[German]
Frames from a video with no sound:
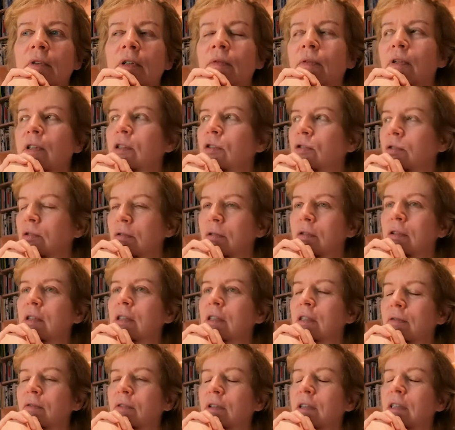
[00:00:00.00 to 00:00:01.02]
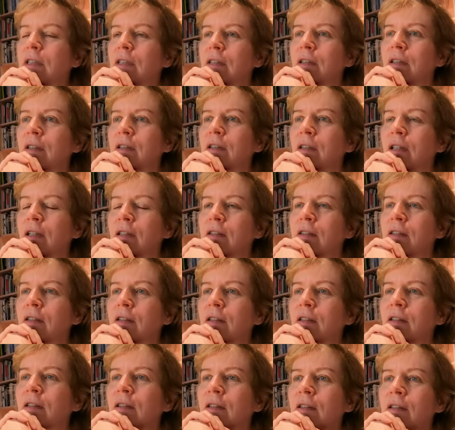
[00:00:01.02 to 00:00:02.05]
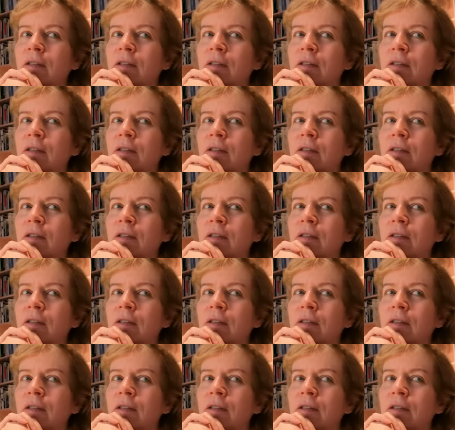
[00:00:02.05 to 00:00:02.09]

Was mhm. schön ist in Venedig nachts mhm.